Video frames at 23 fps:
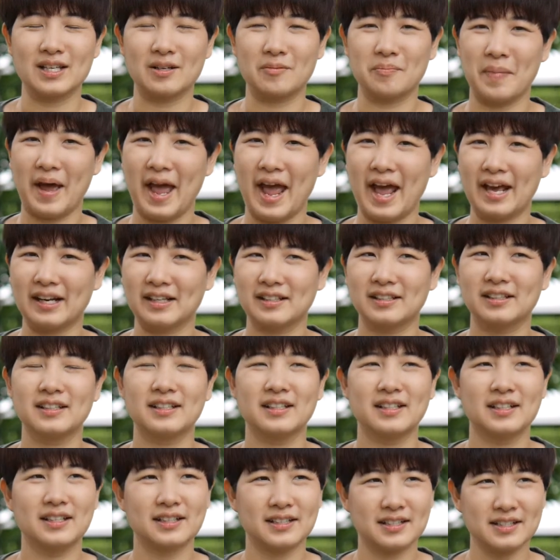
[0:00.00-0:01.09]
เจ็ด แปด
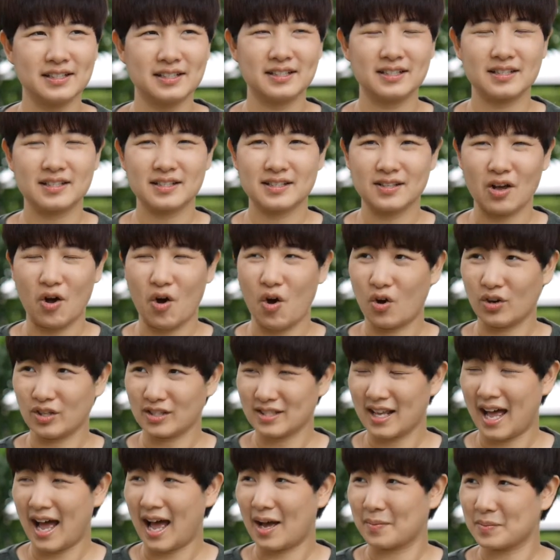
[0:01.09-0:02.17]
หนึ่ง สอง
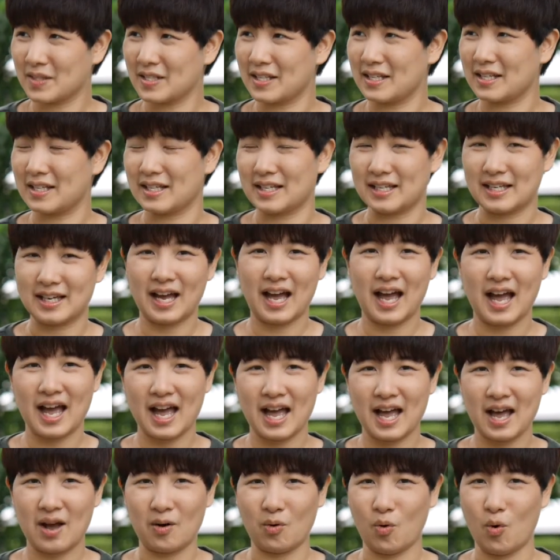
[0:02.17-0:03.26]
สาม สี่
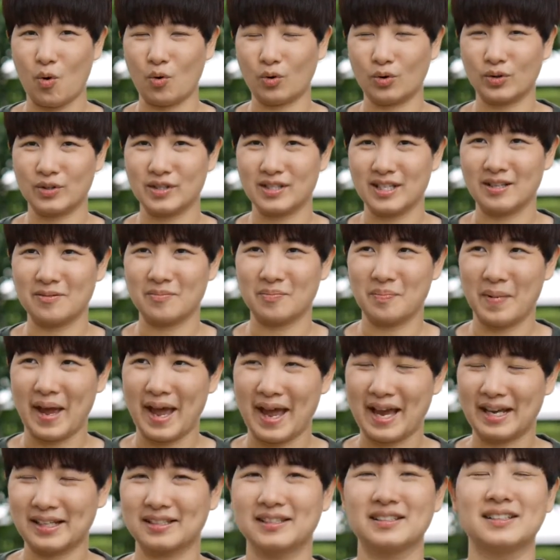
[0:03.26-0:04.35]
ห้า หก เจ็ด แป
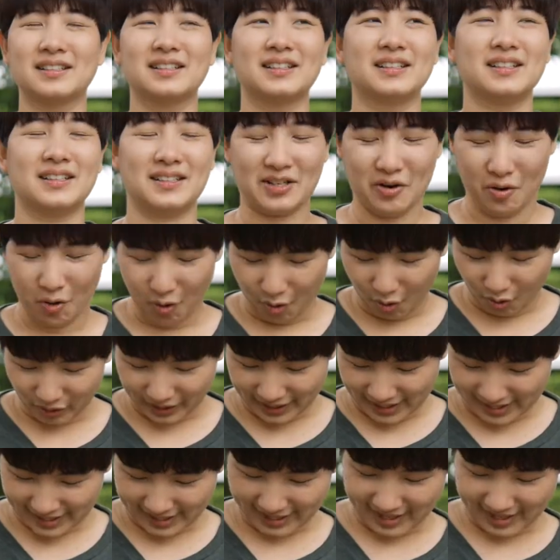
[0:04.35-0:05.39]
ดโอเค